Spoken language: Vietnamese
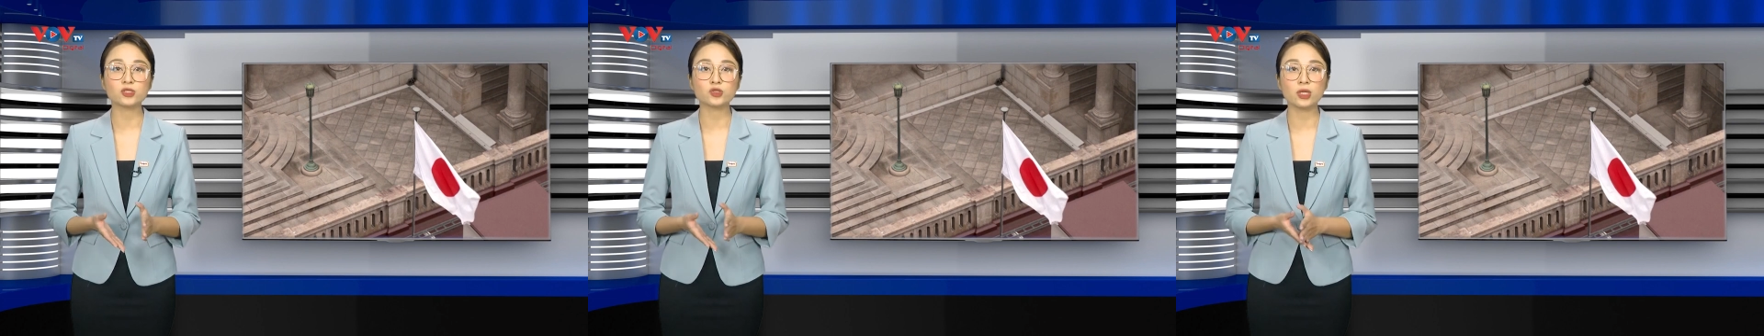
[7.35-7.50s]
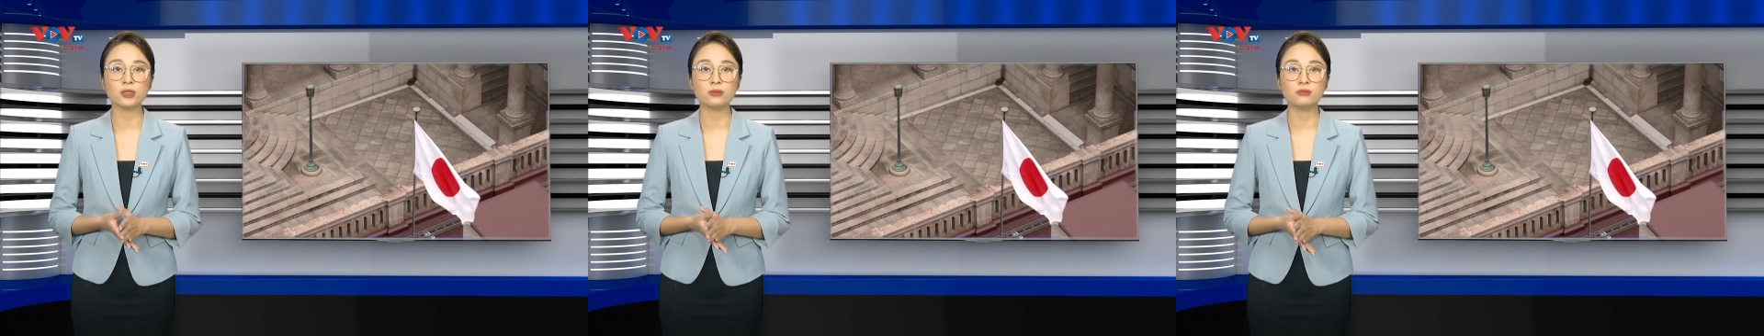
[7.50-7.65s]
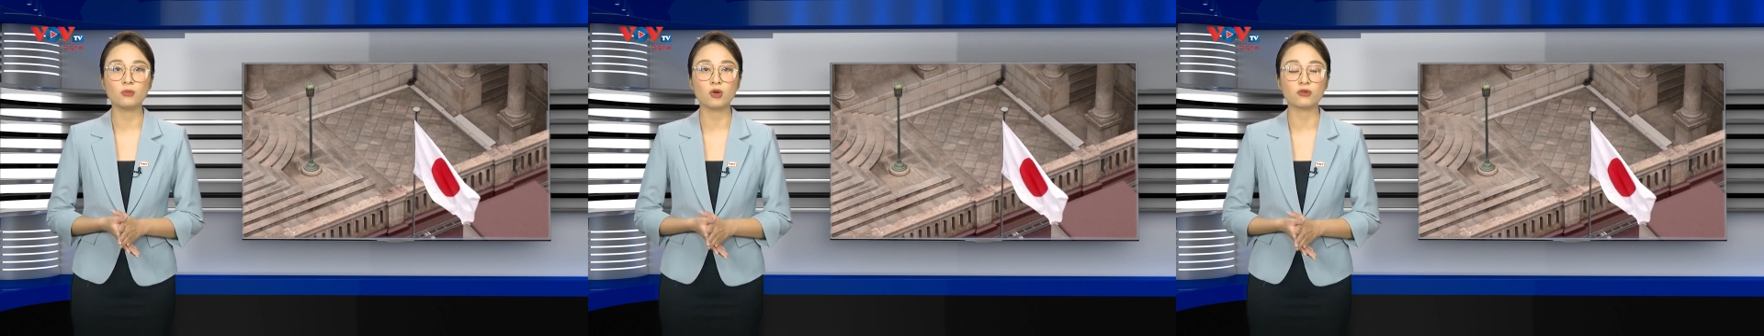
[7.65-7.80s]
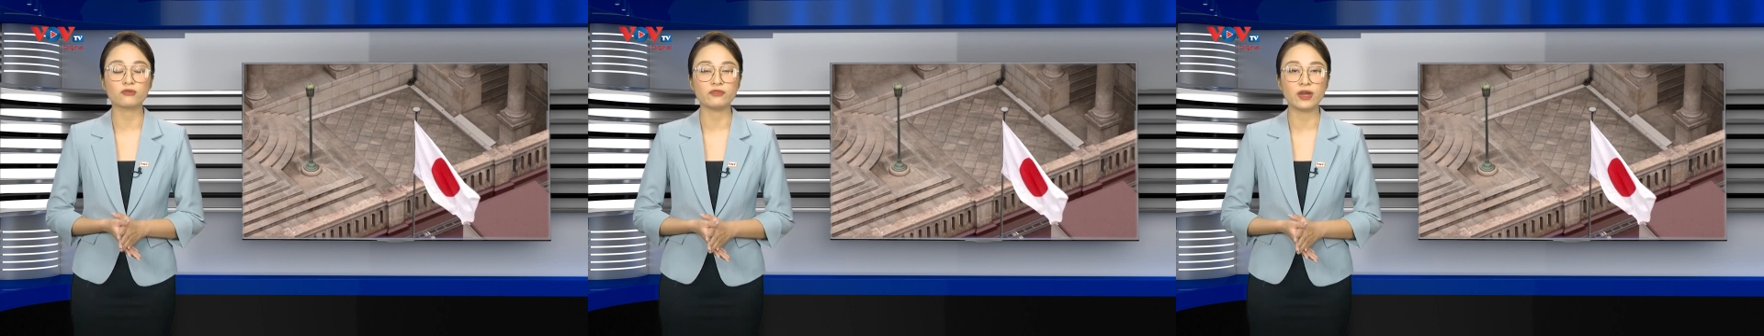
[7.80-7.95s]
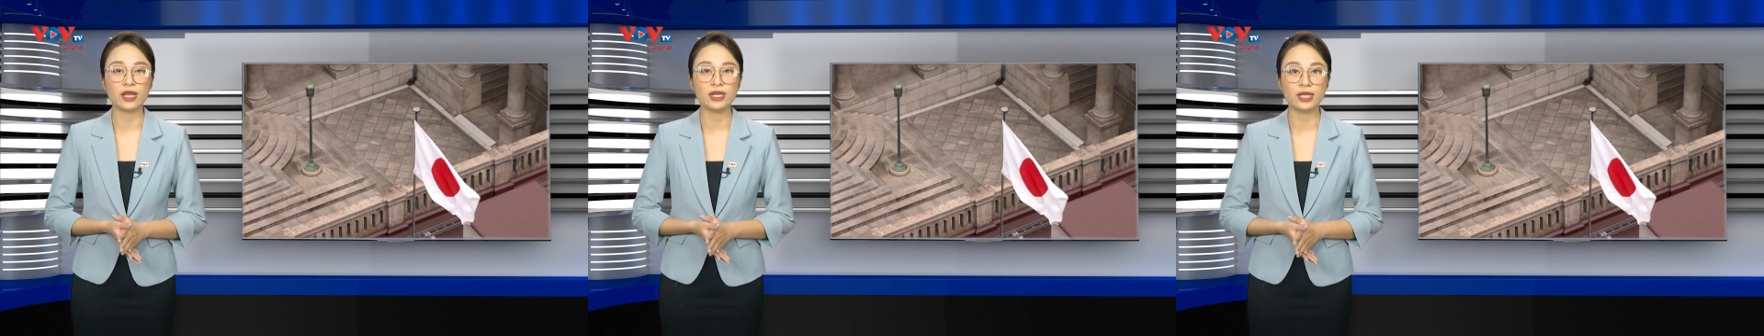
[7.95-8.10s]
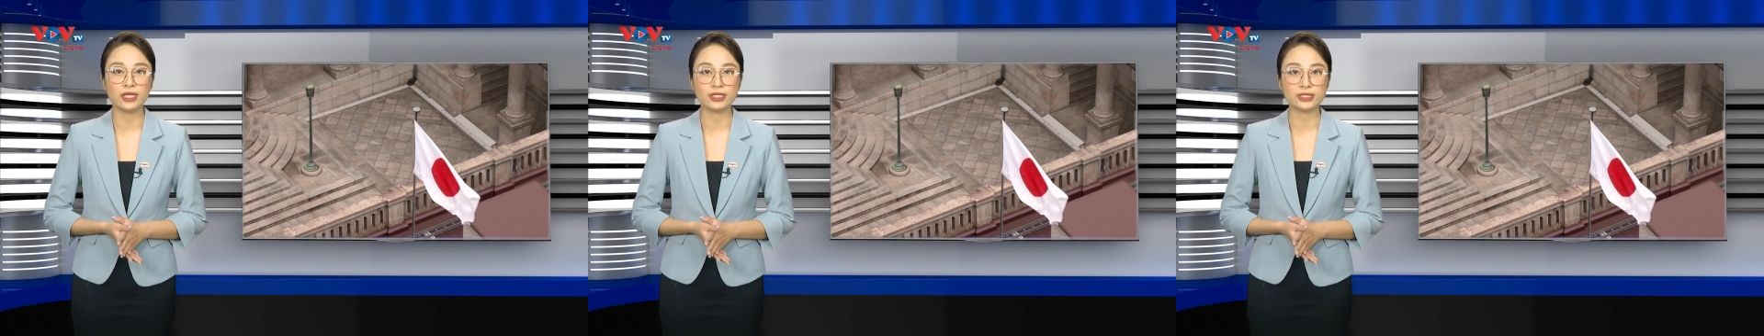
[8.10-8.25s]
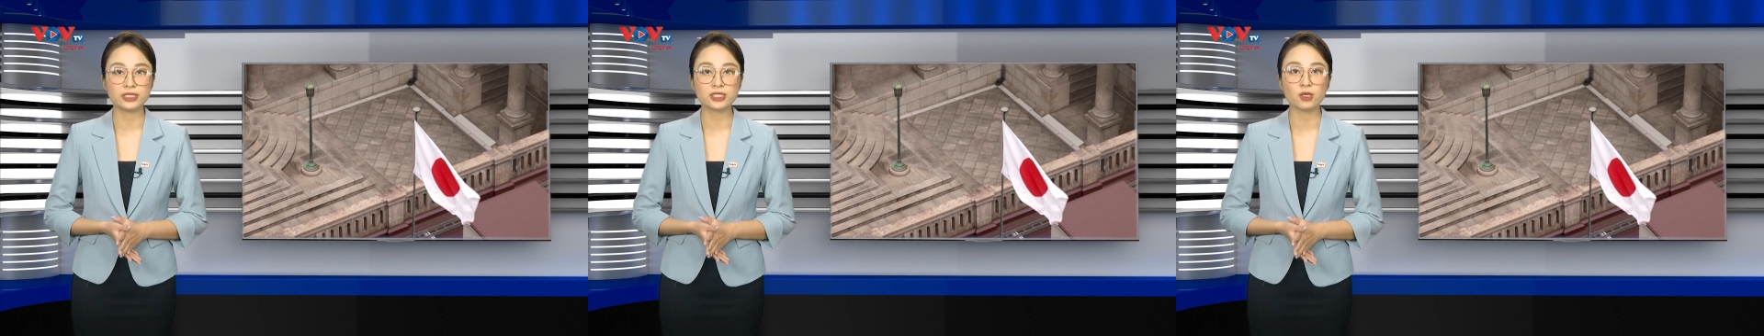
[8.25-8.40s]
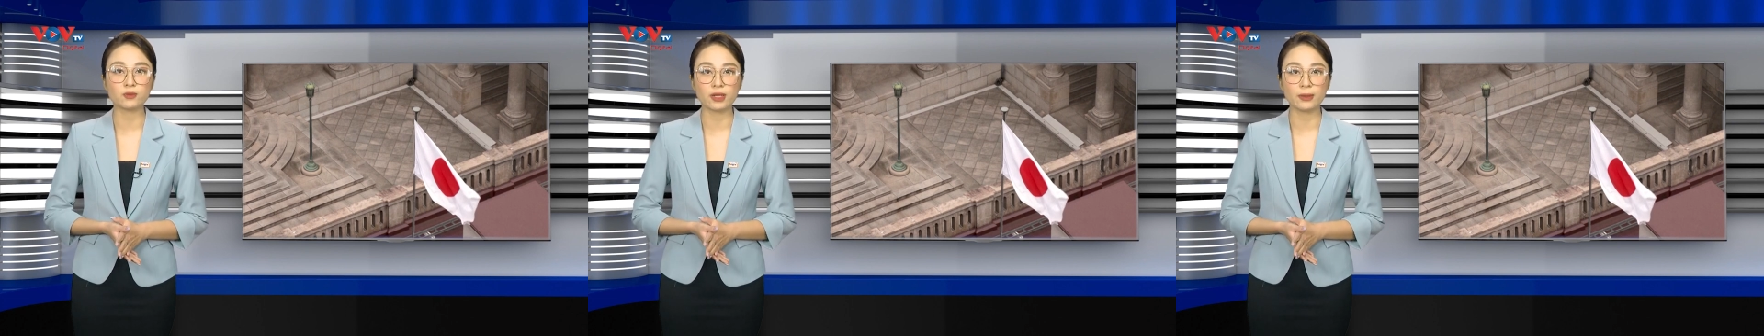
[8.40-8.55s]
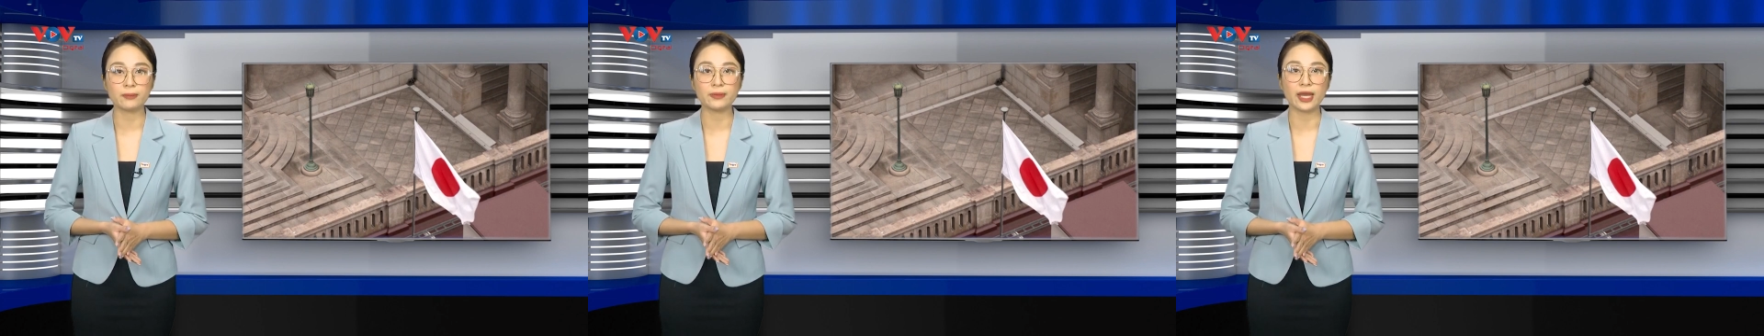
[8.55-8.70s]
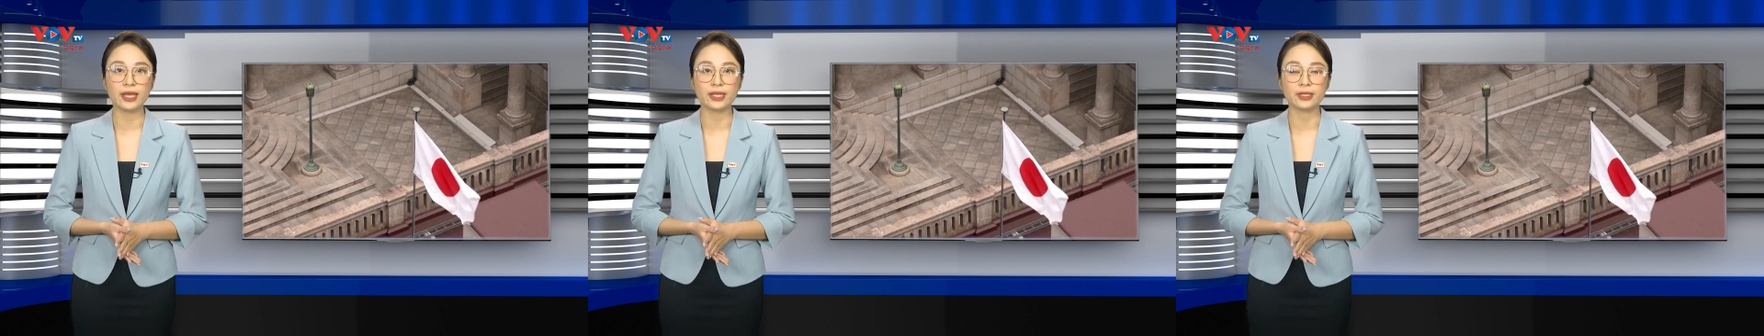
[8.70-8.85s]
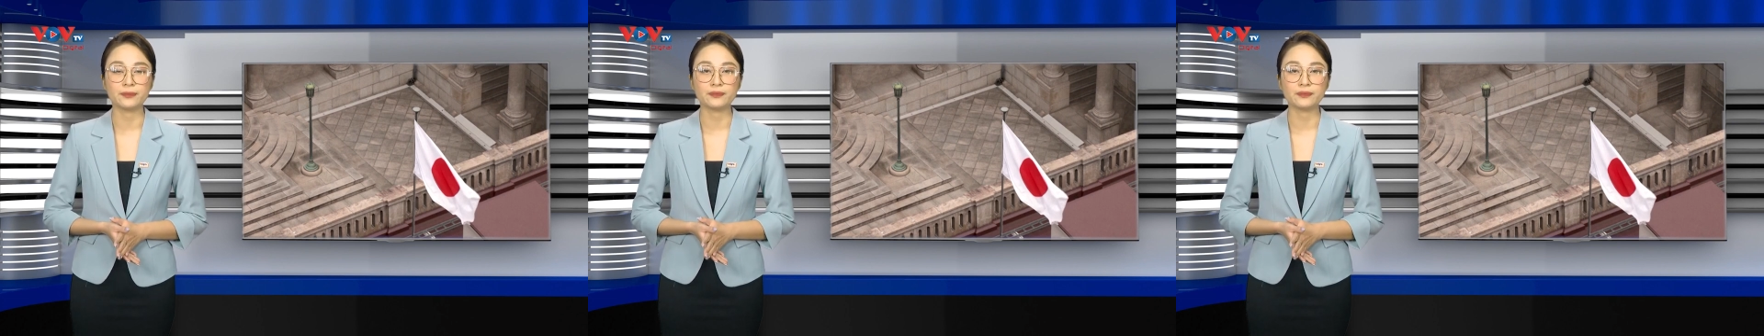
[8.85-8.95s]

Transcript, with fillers: suất một vài lần trong năm nay.